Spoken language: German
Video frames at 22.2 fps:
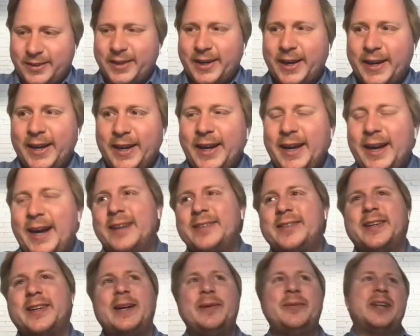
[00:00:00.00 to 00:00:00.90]
Okay.
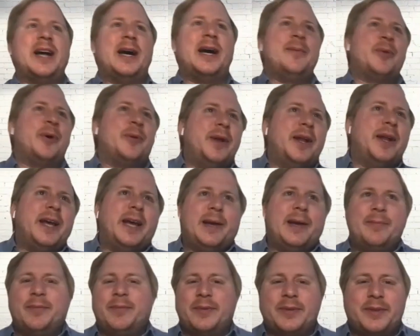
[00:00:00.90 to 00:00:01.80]
Also da gibt es kein
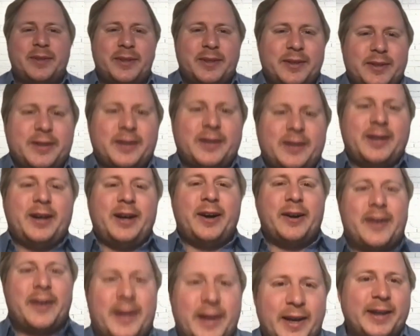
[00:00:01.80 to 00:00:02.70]
Problem. Räume.
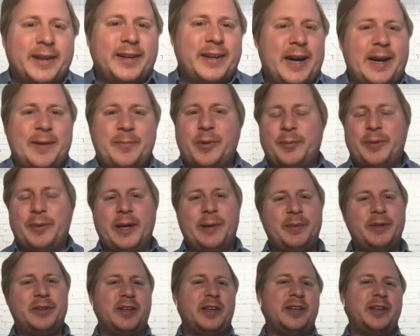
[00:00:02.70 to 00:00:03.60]
Okay, kein
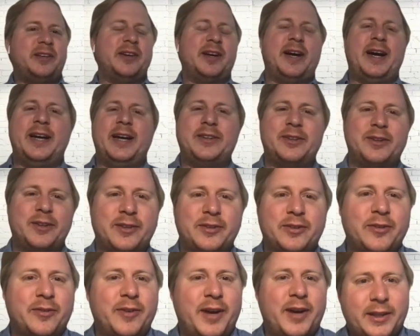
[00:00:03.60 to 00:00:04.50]
Problem mit Sicherheit oder
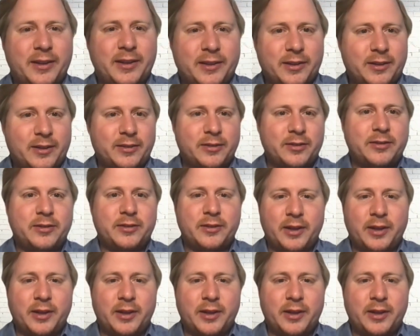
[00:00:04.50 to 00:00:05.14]
so weiter. Das ist